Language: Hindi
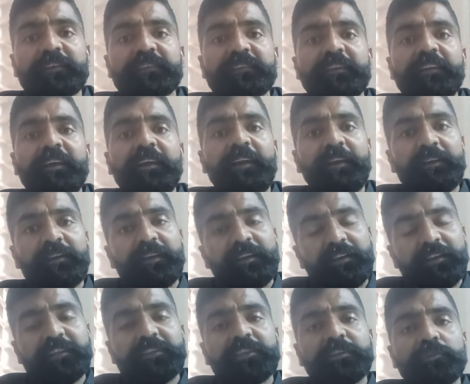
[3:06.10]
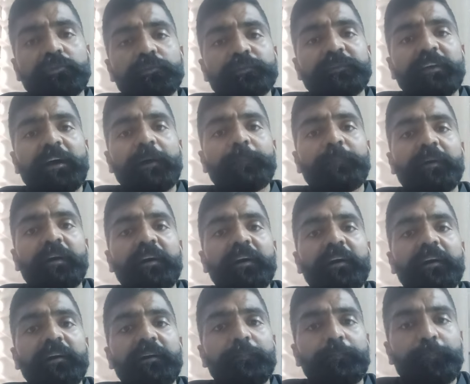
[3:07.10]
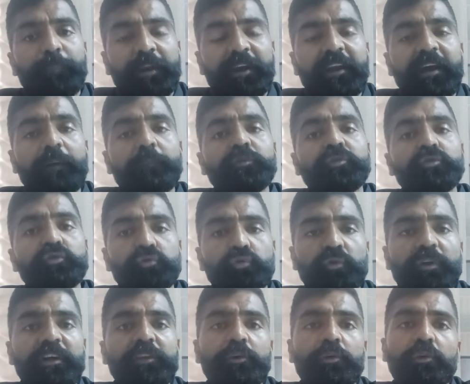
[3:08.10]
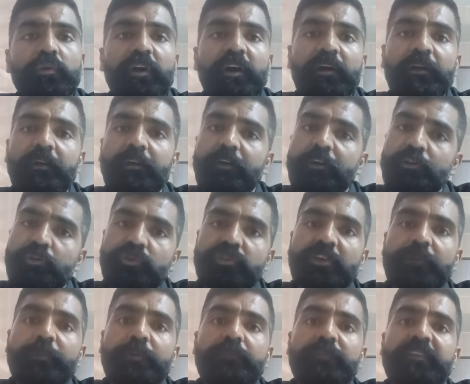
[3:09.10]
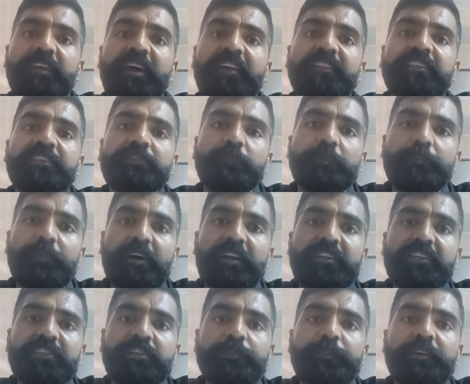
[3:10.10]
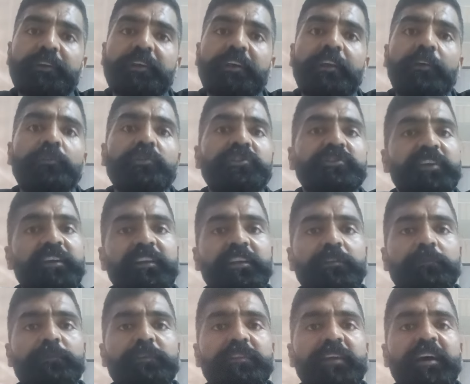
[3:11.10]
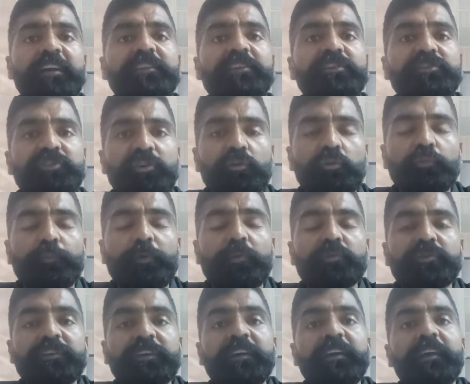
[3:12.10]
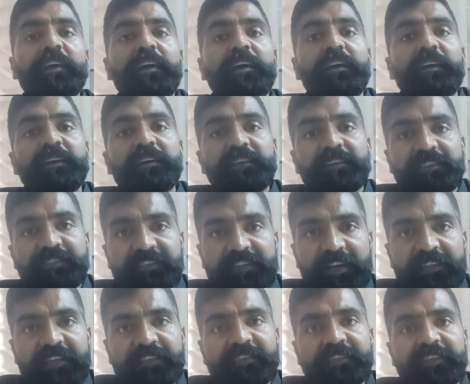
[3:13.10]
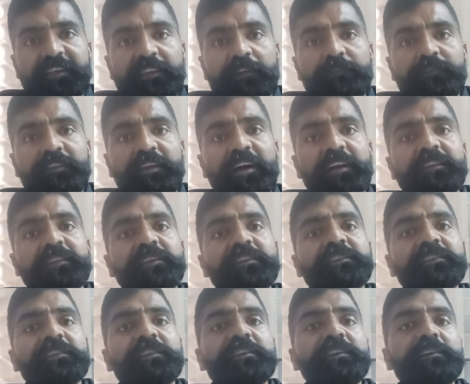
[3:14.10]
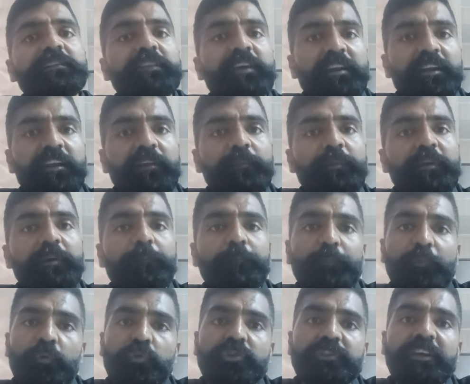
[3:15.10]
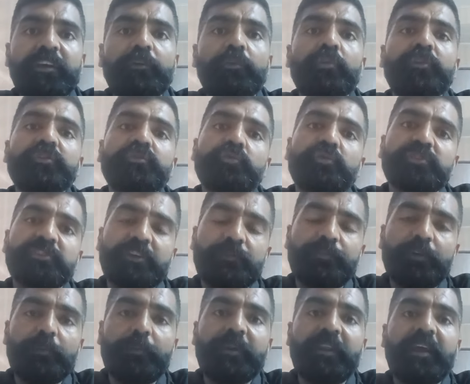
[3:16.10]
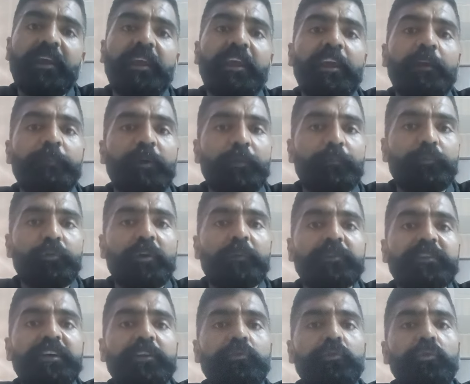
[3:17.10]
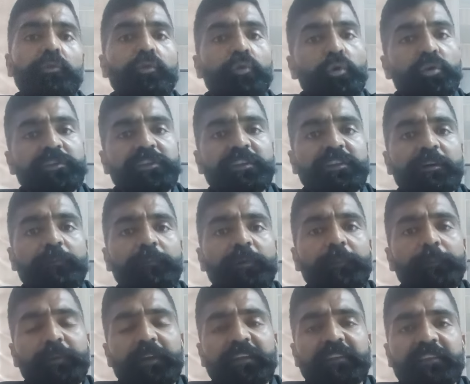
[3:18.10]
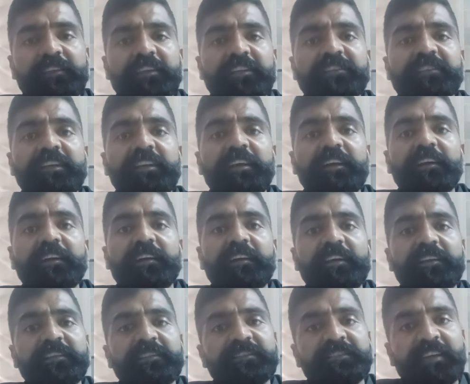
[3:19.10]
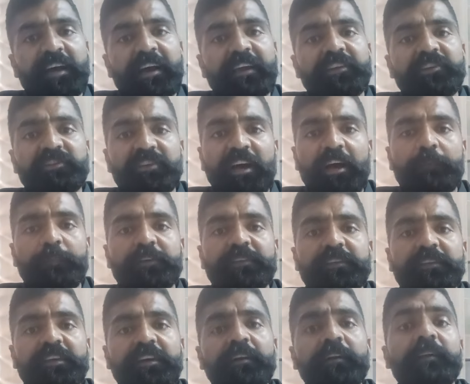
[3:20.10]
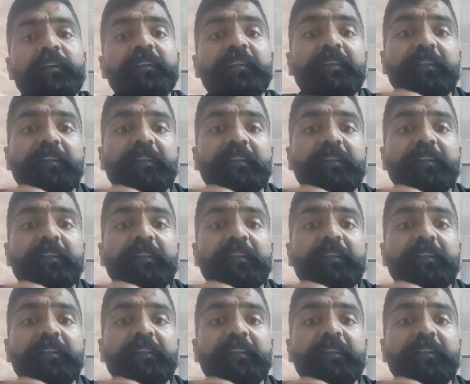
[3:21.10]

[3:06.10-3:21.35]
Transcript: प्रदर्शन है निश्चित रूप से आपका परिणाम सुखद होगा तो सभी विद्यार्थी इसमें पार्टिसिपेट करें और चयनित विद्यार्थी जरूर पहुंचे ज़्यादा से ज़्यादा विद्यार्थी इस धरने में पहुंचे और इसको सफल बनाए एक बार पुनः बता दू नौ सितंबर प्रातः दस से लेकर के साय चार बजे तक